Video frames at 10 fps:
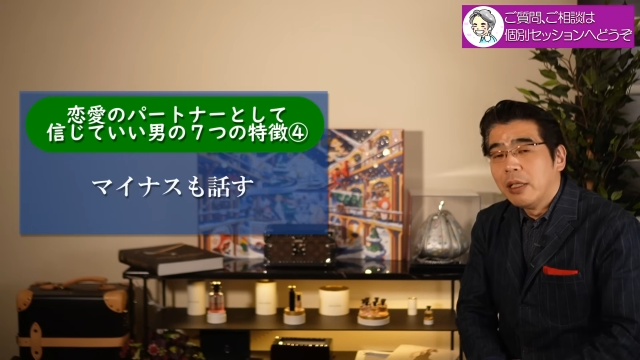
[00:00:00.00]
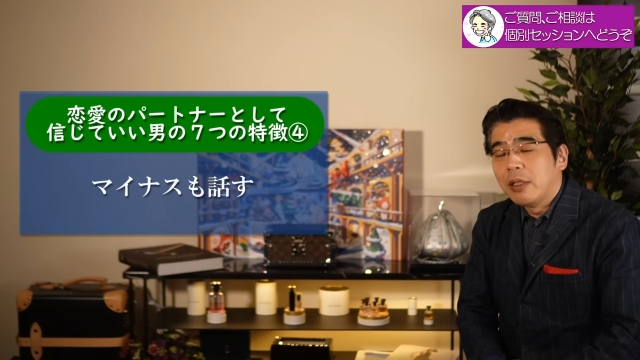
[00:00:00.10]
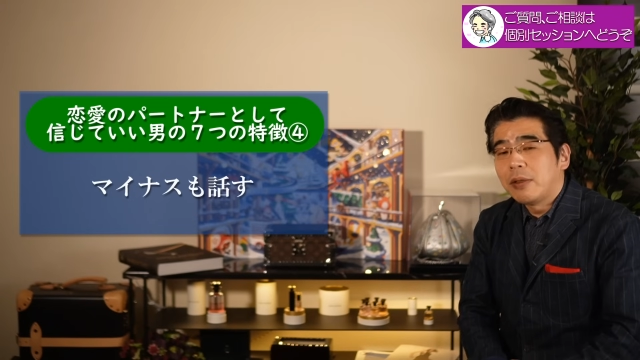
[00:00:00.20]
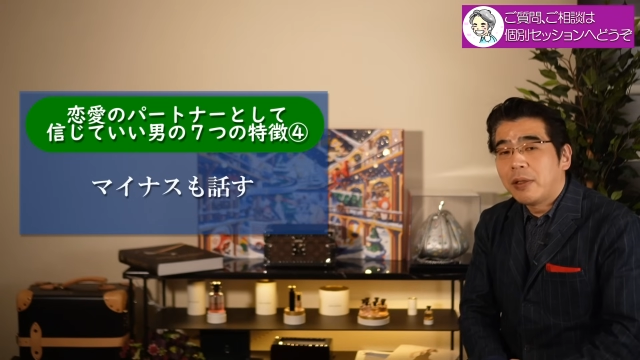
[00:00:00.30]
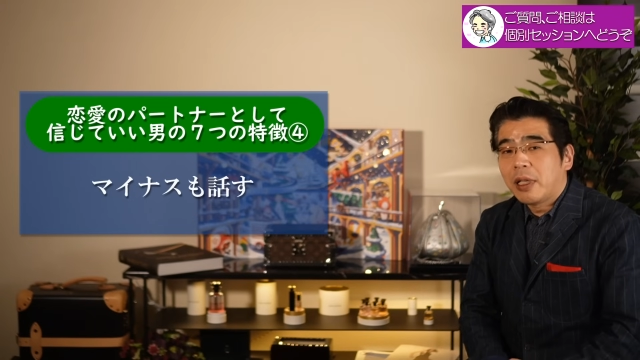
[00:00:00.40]

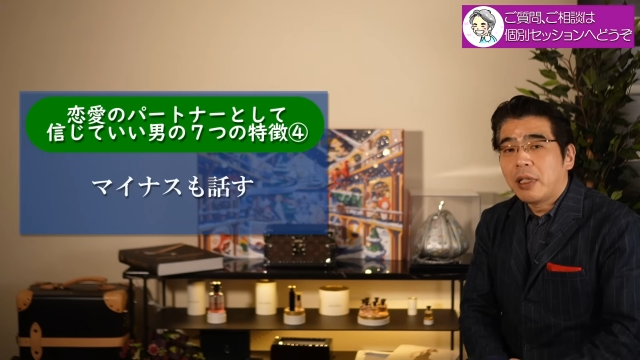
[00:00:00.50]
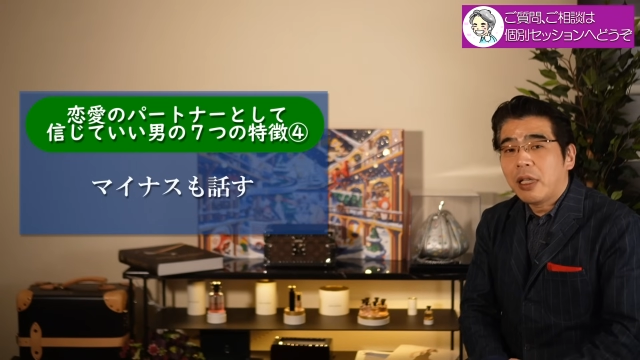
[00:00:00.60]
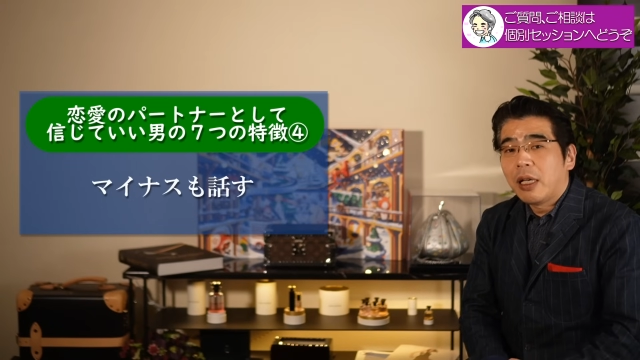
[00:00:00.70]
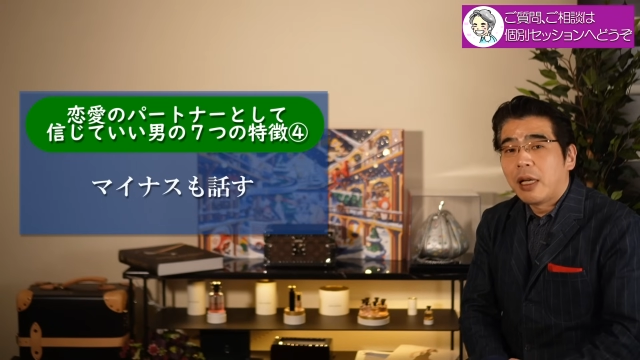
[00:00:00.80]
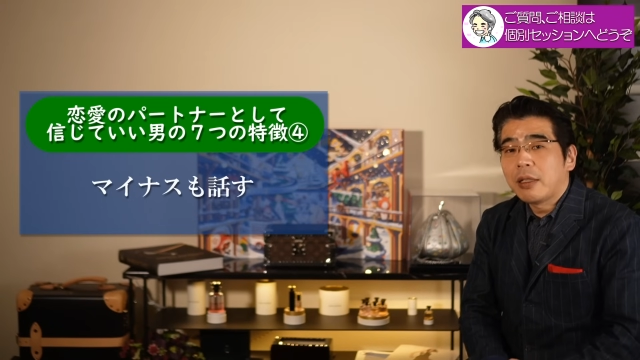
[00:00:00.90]
それだけ
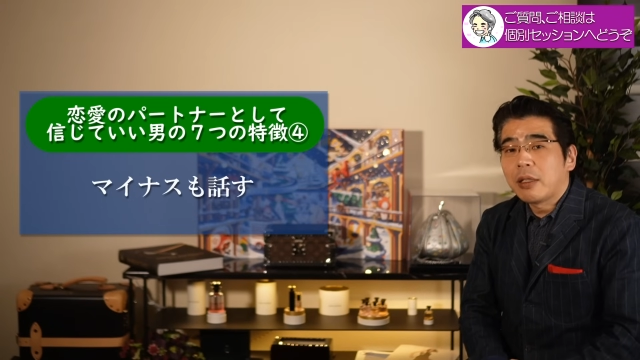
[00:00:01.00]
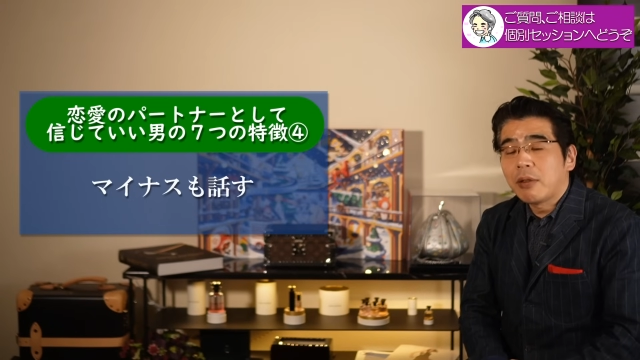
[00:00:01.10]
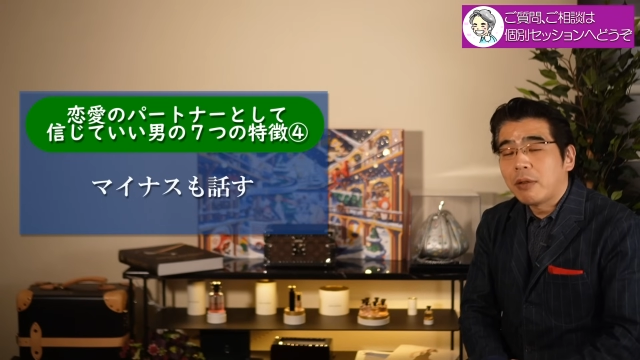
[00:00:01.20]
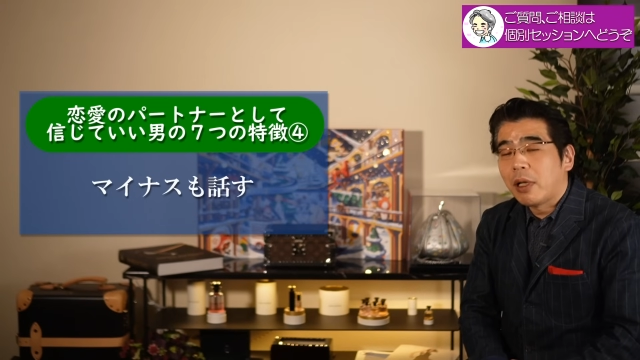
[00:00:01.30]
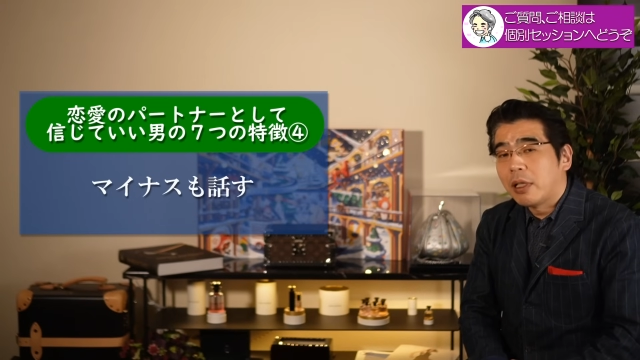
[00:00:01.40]
ねあなた
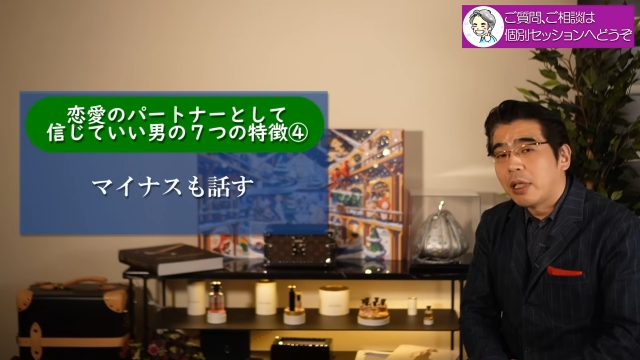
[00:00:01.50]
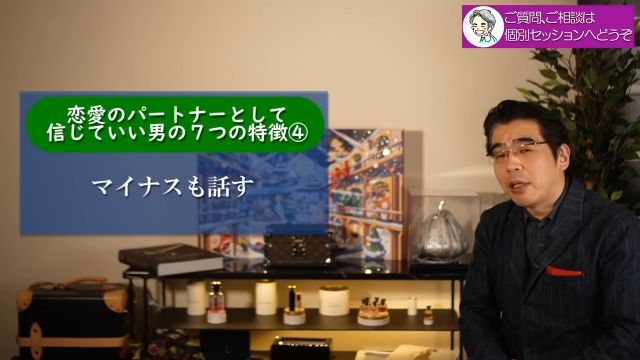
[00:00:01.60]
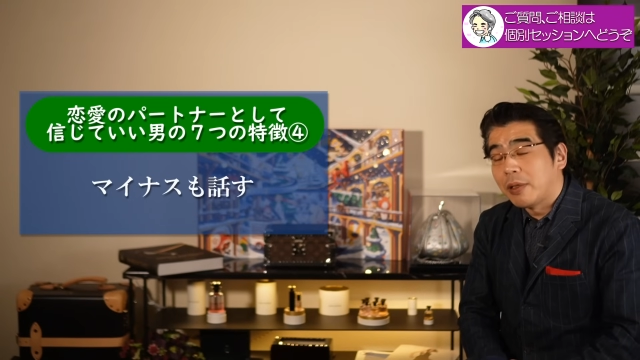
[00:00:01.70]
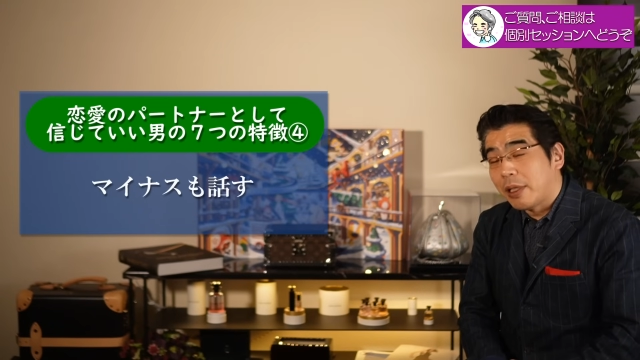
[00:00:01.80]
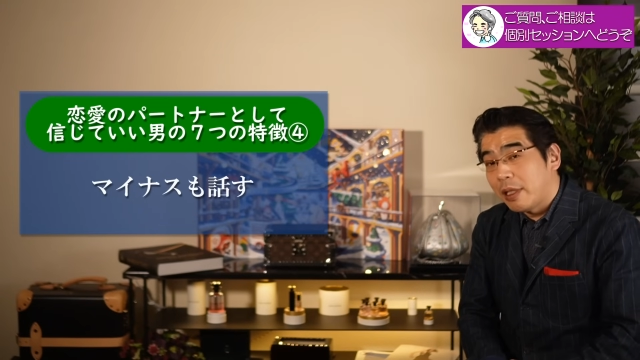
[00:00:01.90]
との関
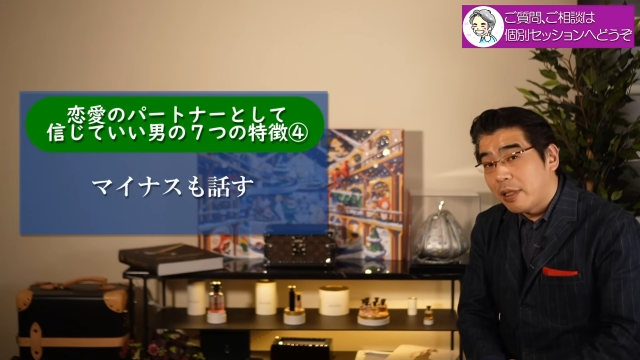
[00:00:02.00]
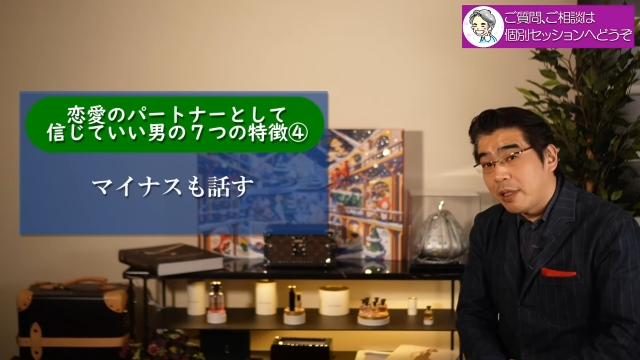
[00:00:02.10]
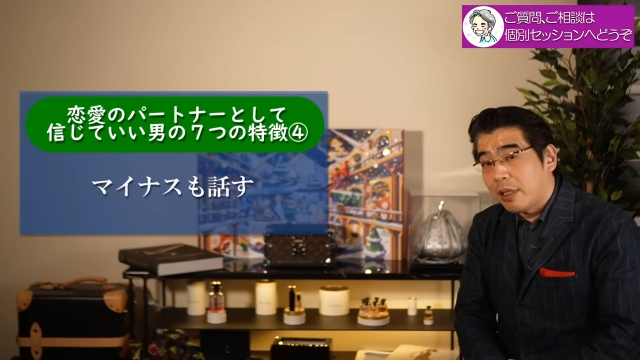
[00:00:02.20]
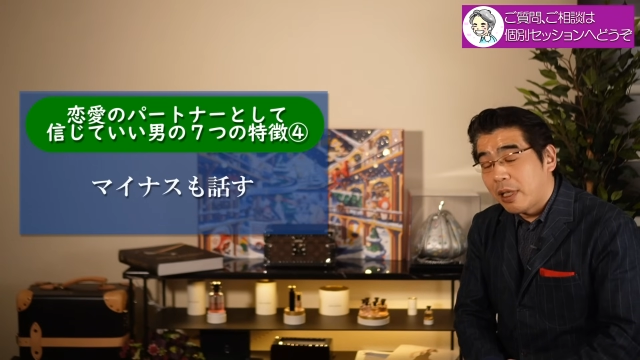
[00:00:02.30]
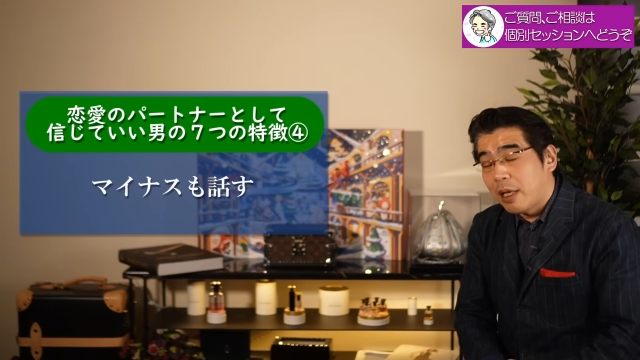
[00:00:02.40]
係を誠
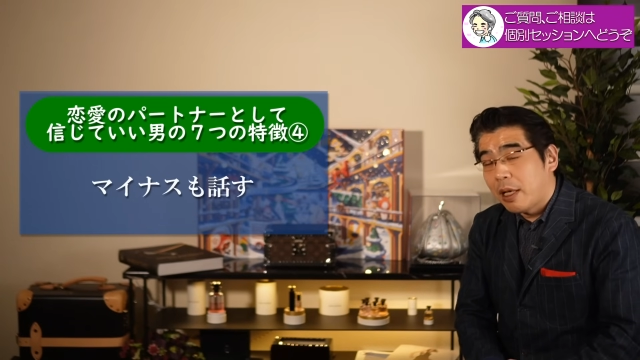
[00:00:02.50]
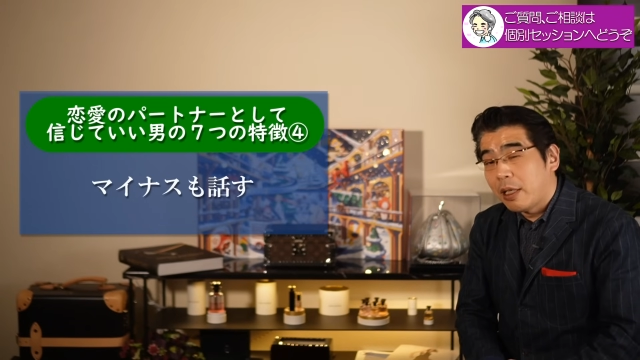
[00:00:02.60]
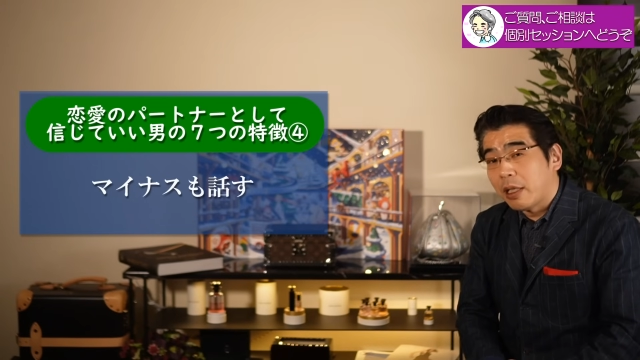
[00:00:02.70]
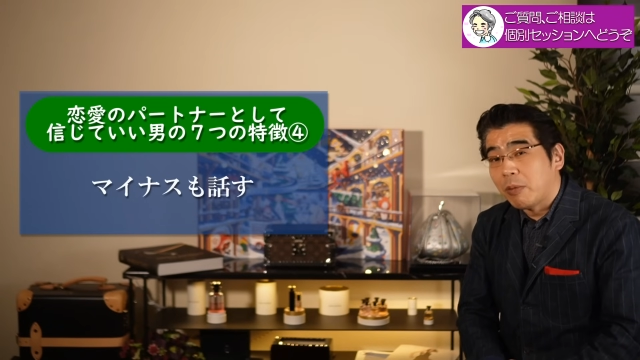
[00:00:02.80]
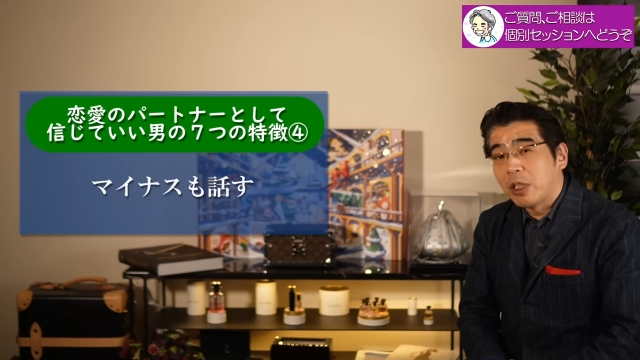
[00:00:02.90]
実に考
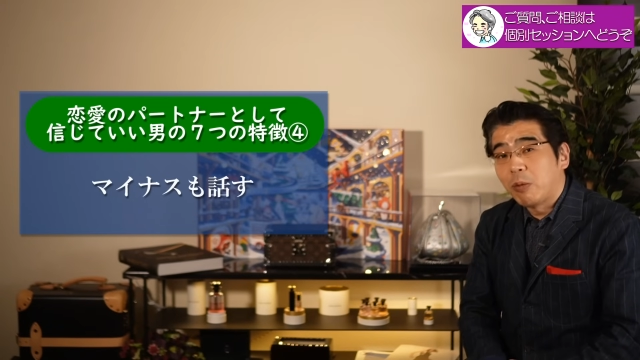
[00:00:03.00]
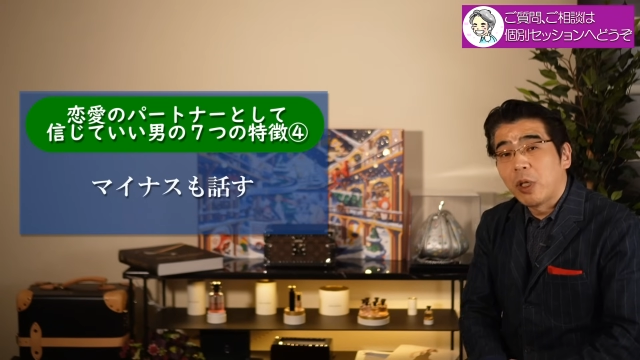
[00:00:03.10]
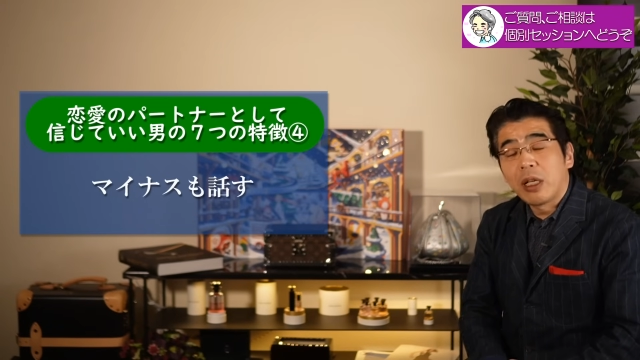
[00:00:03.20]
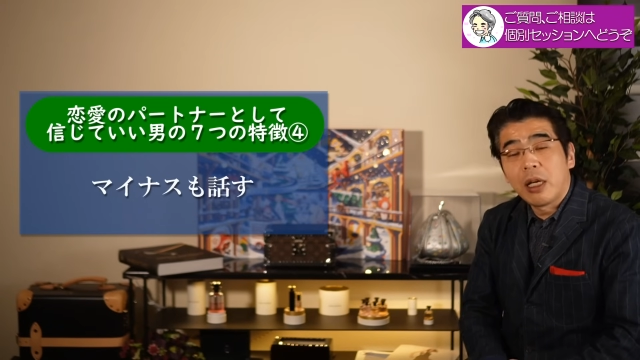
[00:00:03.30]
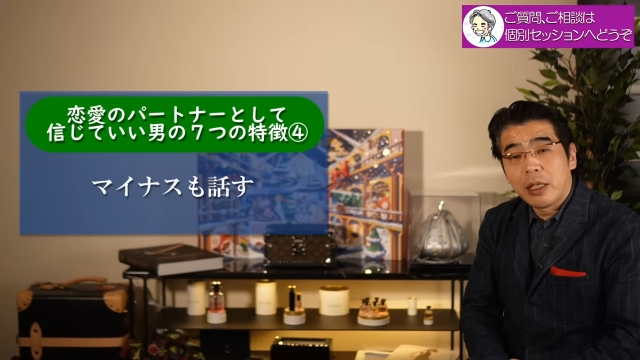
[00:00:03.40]
えている真面目
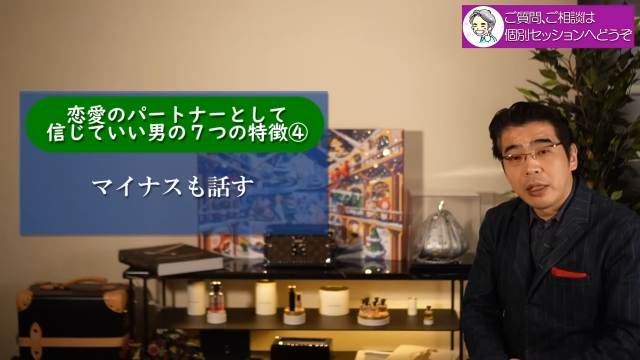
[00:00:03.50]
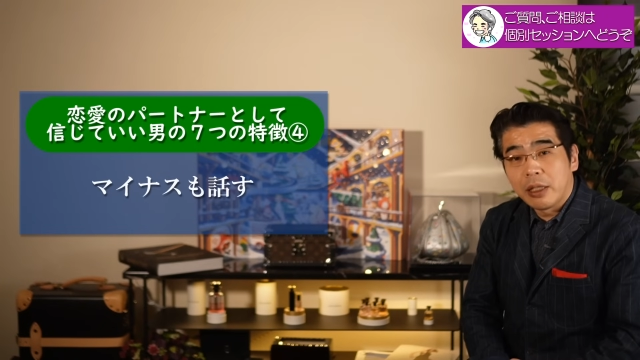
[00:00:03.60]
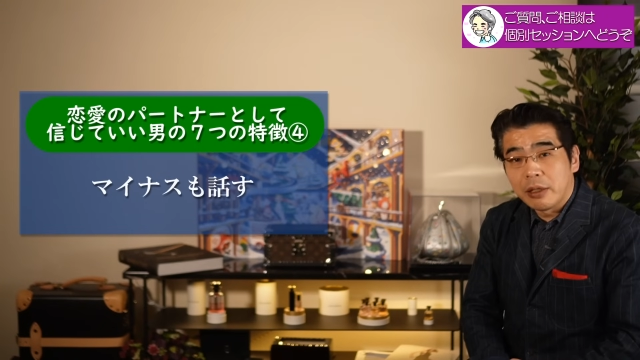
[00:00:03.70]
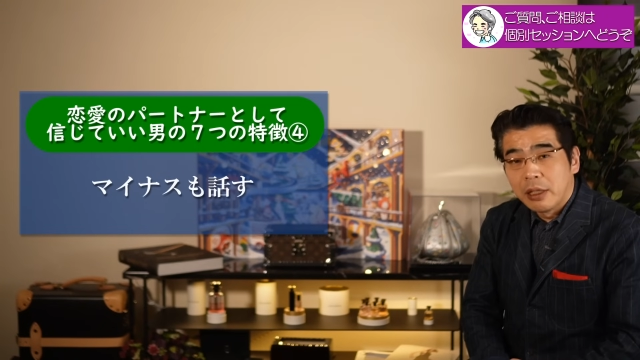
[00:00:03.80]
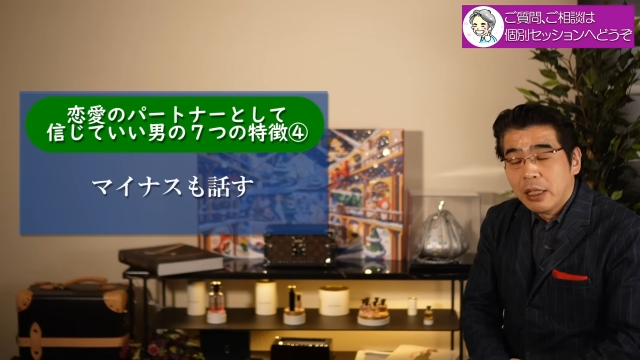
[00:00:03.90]
に考えて
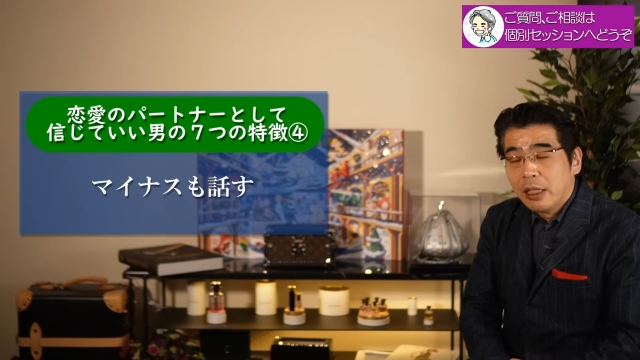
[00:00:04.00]
いる、